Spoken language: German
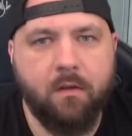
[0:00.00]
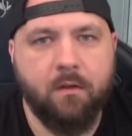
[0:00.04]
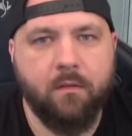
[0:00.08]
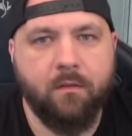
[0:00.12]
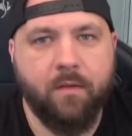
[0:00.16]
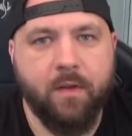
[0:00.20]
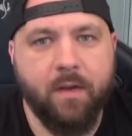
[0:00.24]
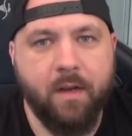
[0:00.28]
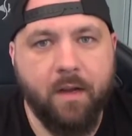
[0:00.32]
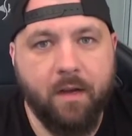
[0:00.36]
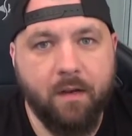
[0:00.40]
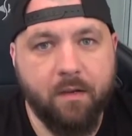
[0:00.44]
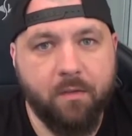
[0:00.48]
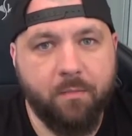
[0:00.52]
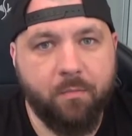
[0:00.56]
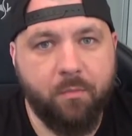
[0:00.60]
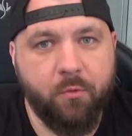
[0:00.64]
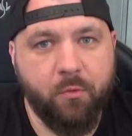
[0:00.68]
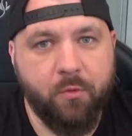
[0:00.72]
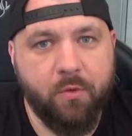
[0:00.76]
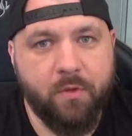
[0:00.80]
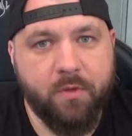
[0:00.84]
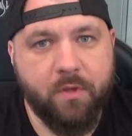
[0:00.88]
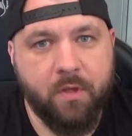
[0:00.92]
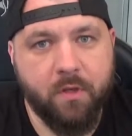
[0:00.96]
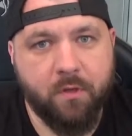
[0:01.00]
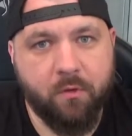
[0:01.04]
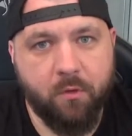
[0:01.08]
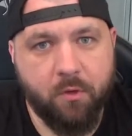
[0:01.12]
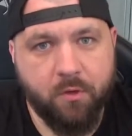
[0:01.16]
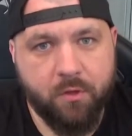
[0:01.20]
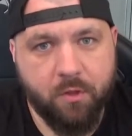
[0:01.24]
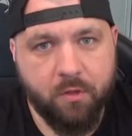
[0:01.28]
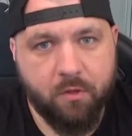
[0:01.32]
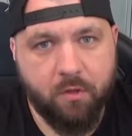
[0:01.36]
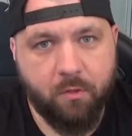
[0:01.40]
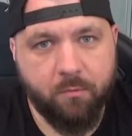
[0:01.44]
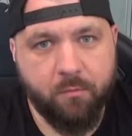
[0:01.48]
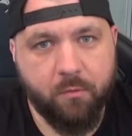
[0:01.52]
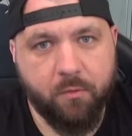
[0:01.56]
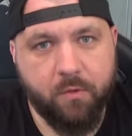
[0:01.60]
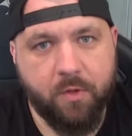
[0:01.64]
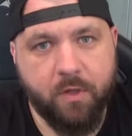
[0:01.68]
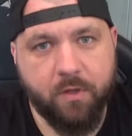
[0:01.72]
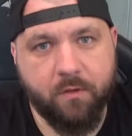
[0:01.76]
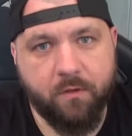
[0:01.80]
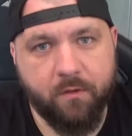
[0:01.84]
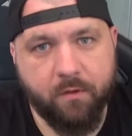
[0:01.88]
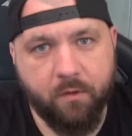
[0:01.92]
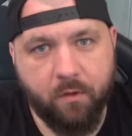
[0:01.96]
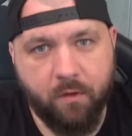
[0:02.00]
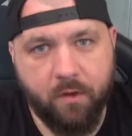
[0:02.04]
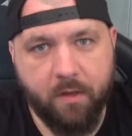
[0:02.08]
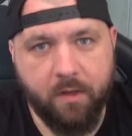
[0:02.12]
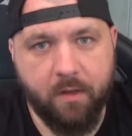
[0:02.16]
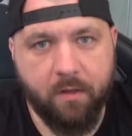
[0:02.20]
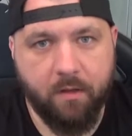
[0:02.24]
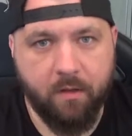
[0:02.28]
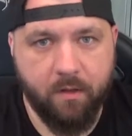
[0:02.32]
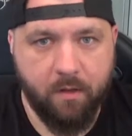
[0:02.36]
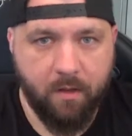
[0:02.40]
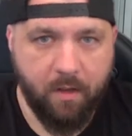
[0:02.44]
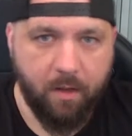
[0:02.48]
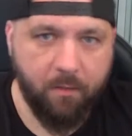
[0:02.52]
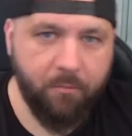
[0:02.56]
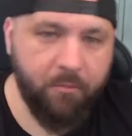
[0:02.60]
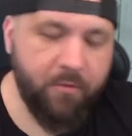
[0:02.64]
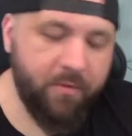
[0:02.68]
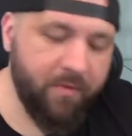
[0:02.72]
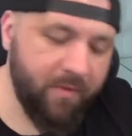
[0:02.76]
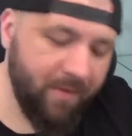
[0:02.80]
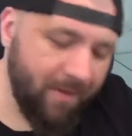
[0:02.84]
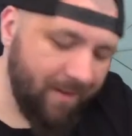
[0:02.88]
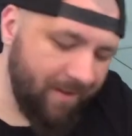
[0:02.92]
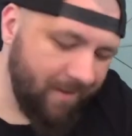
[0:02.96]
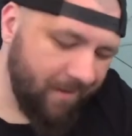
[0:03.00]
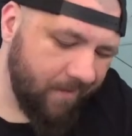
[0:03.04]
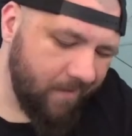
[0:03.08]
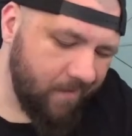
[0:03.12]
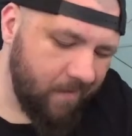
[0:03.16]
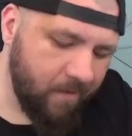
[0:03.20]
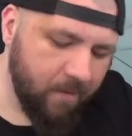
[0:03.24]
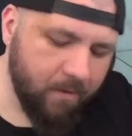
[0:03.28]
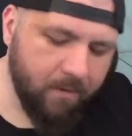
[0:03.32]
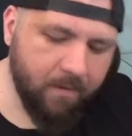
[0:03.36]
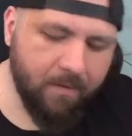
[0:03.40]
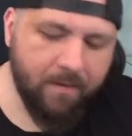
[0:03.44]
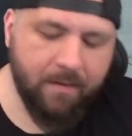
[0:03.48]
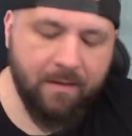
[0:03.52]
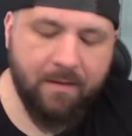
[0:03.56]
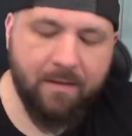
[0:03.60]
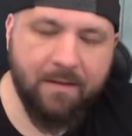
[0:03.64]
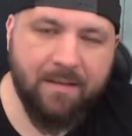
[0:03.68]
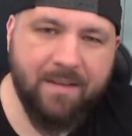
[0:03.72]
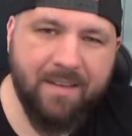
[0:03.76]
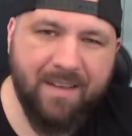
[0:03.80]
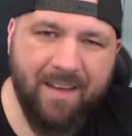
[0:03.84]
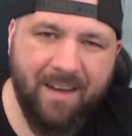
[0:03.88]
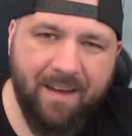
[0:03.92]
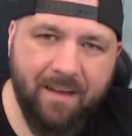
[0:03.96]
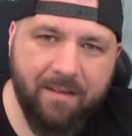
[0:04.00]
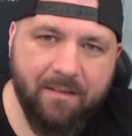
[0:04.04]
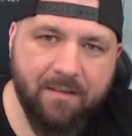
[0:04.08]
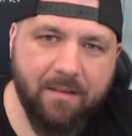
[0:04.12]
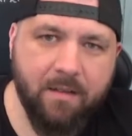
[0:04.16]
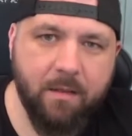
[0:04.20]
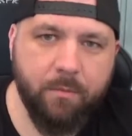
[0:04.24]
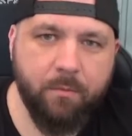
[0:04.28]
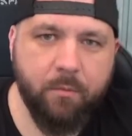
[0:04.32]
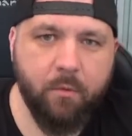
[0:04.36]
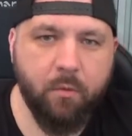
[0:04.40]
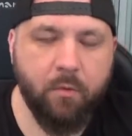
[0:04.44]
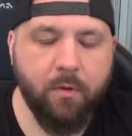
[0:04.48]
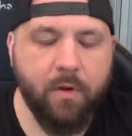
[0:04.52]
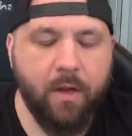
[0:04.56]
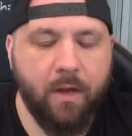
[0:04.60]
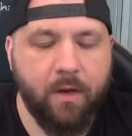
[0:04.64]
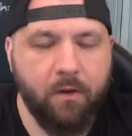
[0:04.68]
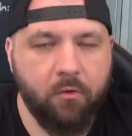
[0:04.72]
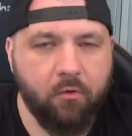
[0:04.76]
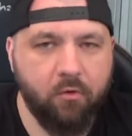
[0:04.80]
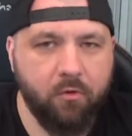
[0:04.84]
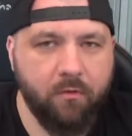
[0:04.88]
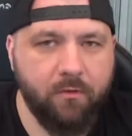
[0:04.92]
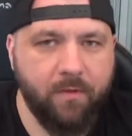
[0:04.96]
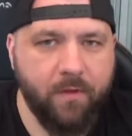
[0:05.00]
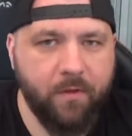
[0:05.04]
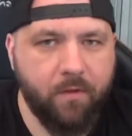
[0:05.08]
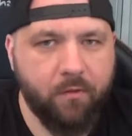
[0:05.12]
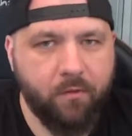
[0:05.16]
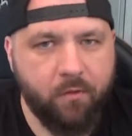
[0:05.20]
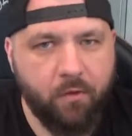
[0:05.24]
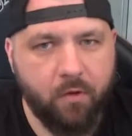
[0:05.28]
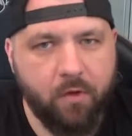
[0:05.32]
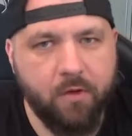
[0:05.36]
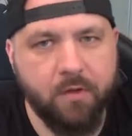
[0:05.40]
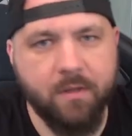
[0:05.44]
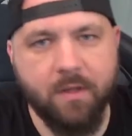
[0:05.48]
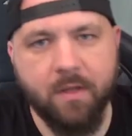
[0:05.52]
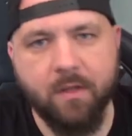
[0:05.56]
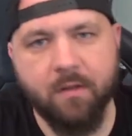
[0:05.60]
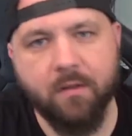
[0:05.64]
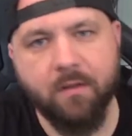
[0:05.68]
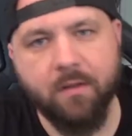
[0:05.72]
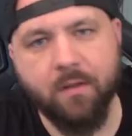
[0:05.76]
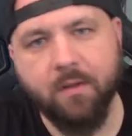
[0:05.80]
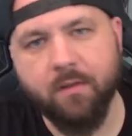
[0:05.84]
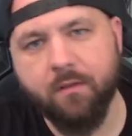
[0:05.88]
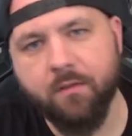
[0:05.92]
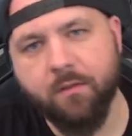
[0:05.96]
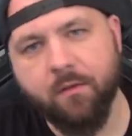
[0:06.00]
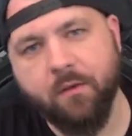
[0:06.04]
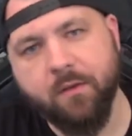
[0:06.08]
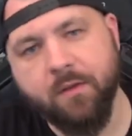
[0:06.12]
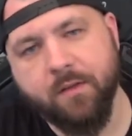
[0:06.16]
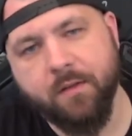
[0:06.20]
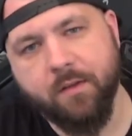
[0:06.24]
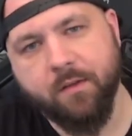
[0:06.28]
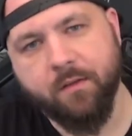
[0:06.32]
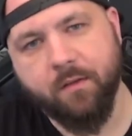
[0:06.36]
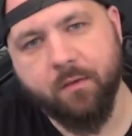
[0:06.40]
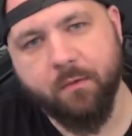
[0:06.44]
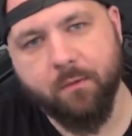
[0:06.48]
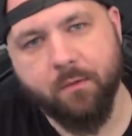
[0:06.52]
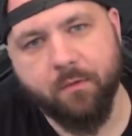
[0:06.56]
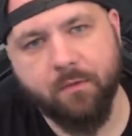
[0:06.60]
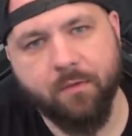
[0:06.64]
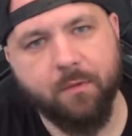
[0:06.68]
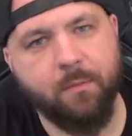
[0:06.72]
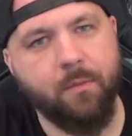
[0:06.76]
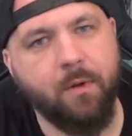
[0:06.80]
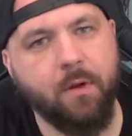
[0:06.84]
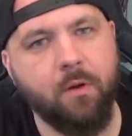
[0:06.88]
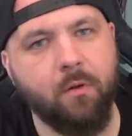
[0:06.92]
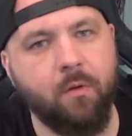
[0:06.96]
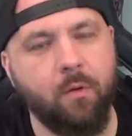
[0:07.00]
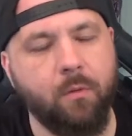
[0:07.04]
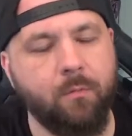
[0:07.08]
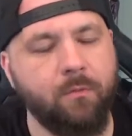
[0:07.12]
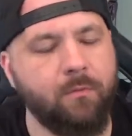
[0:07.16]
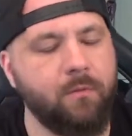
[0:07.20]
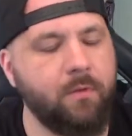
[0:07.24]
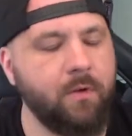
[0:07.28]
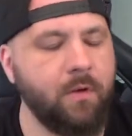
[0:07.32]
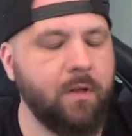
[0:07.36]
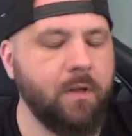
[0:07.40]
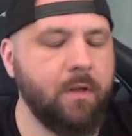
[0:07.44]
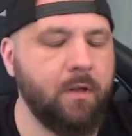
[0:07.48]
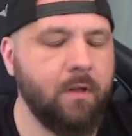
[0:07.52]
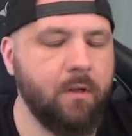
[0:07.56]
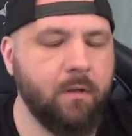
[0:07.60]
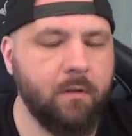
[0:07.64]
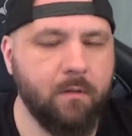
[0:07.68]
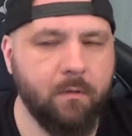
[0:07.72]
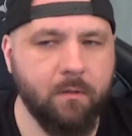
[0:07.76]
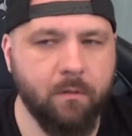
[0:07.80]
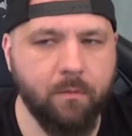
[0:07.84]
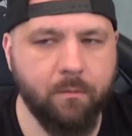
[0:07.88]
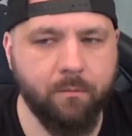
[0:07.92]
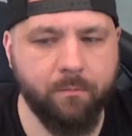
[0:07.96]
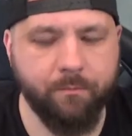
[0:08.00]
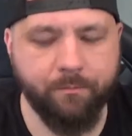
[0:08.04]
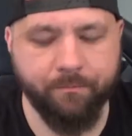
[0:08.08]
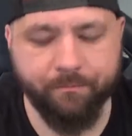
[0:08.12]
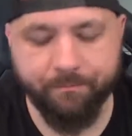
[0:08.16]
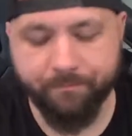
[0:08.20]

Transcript: wenn alles pünktlich nach Deutschland kommt und der Zoll ein bisschen Gas gibt und alles schon verzollt, dann, dann sollte das auch irgendwann mal kommen. Von daher, ähm,